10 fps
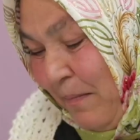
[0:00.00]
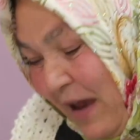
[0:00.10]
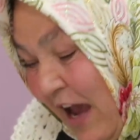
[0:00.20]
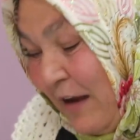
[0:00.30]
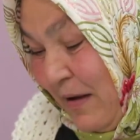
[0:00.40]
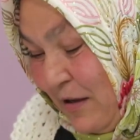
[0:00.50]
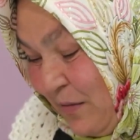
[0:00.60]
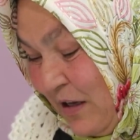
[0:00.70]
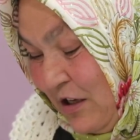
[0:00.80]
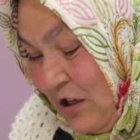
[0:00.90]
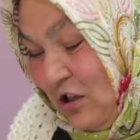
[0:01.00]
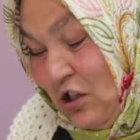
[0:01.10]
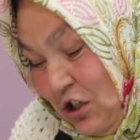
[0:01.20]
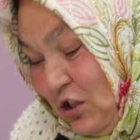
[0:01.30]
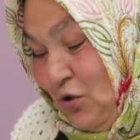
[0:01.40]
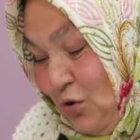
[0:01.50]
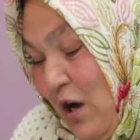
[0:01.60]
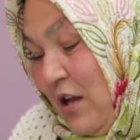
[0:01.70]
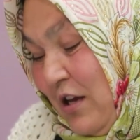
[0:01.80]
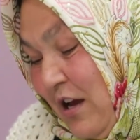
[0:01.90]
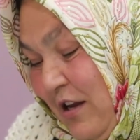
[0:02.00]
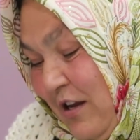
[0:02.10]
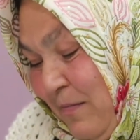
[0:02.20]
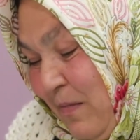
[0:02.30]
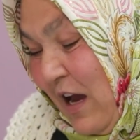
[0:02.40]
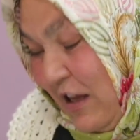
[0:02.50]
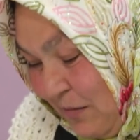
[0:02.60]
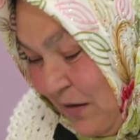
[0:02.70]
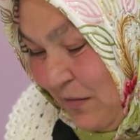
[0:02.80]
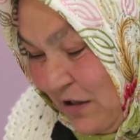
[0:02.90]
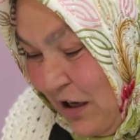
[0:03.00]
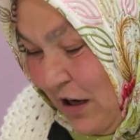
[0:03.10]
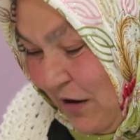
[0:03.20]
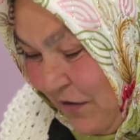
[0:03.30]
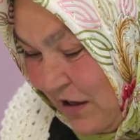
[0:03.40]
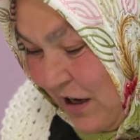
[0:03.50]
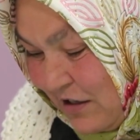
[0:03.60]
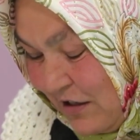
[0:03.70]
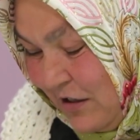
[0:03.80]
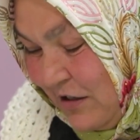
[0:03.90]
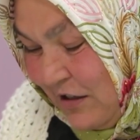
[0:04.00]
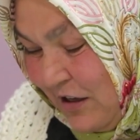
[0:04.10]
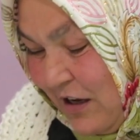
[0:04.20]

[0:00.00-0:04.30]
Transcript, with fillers: Beğenmedim diyeceksin şimdi şu anda yani. beğendim demeyeceksin affedersiniz.